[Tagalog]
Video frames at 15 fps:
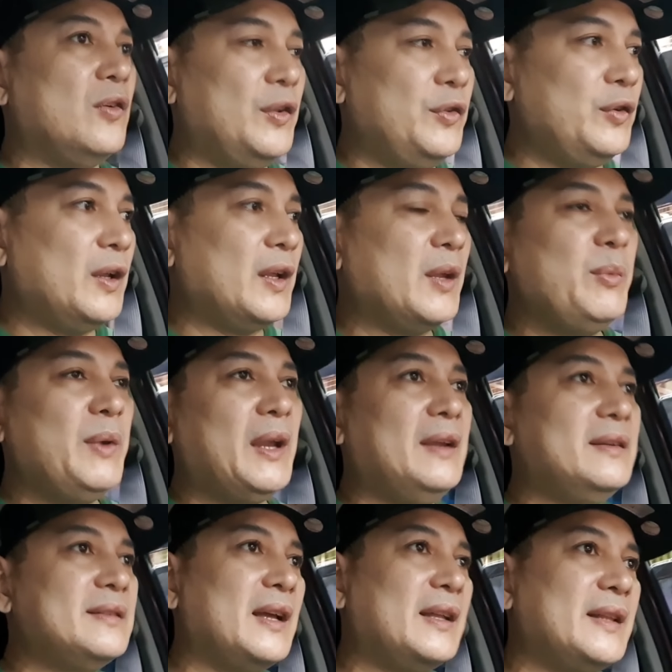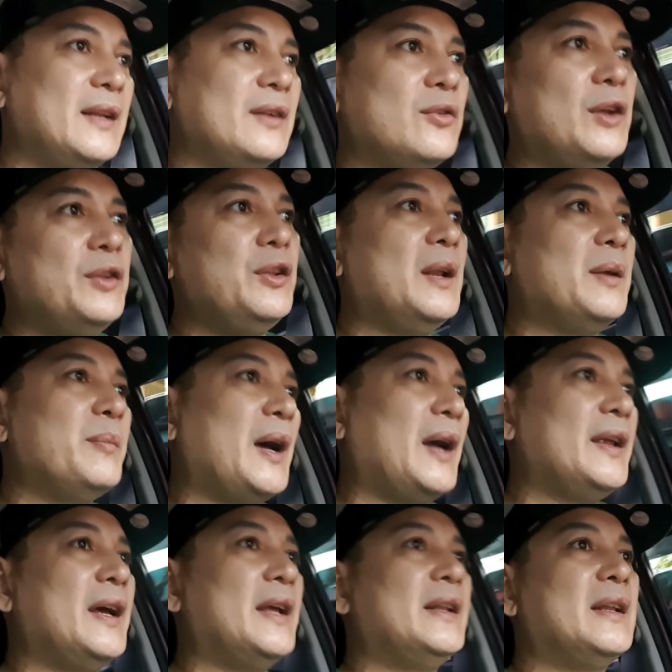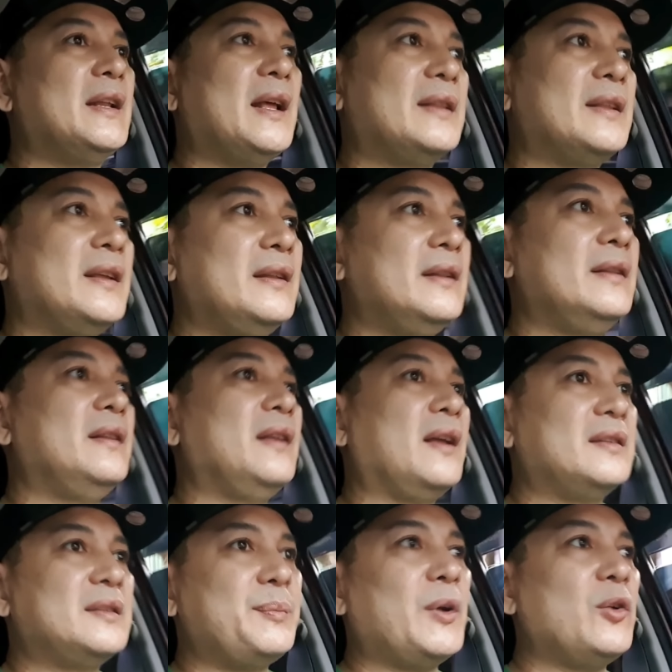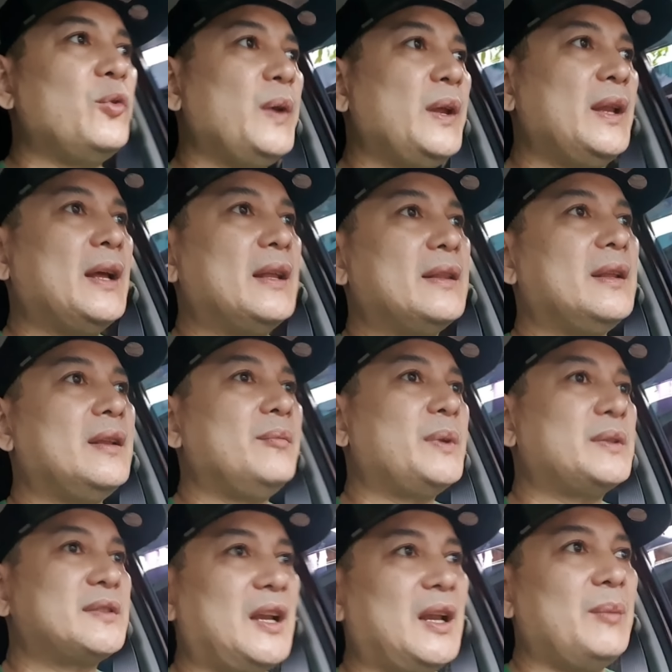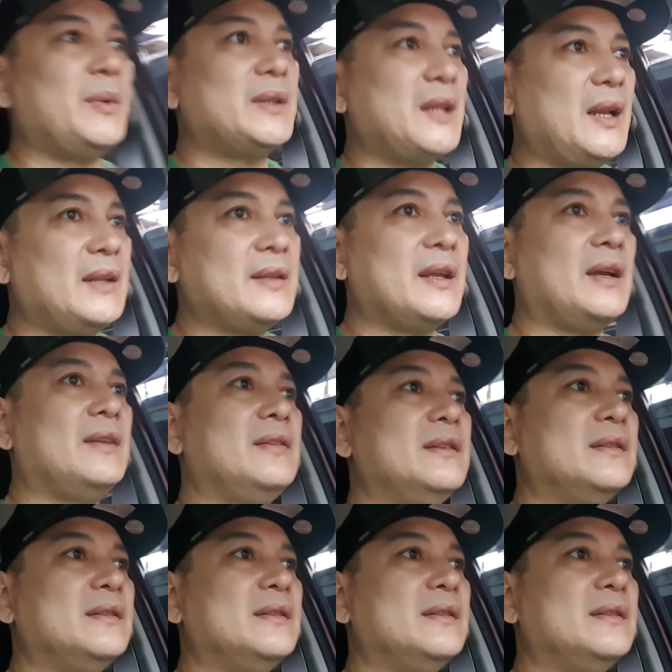Kung ano lang ibigay sa atin, kung ano lang makayanan natin, hanggang sa pag-uwi natin, pasalamat na lang tayo.